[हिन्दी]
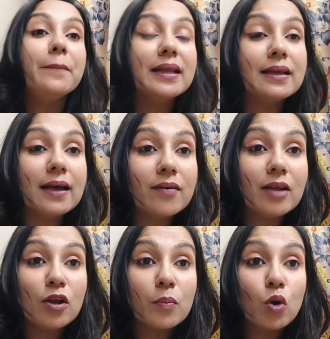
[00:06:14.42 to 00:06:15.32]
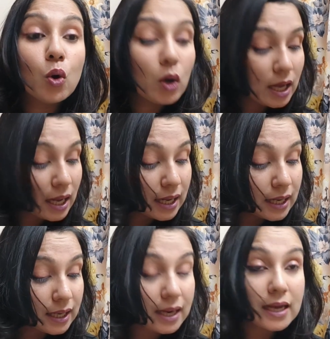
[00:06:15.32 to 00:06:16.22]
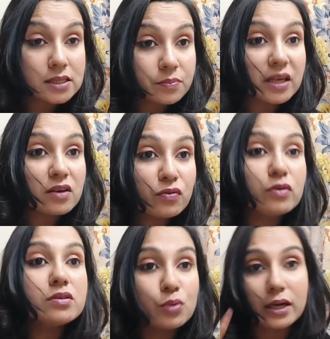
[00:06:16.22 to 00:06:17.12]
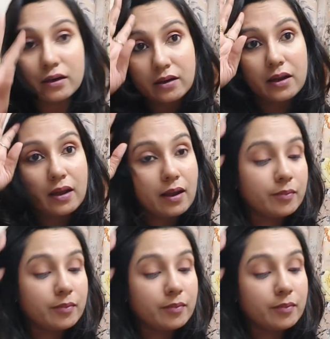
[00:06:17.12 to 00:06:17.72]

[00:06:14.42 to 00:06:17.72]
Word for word: मैं दिखाने वाली हूँ आपको लास्ट मेरा फुल स्वेटर ठीक है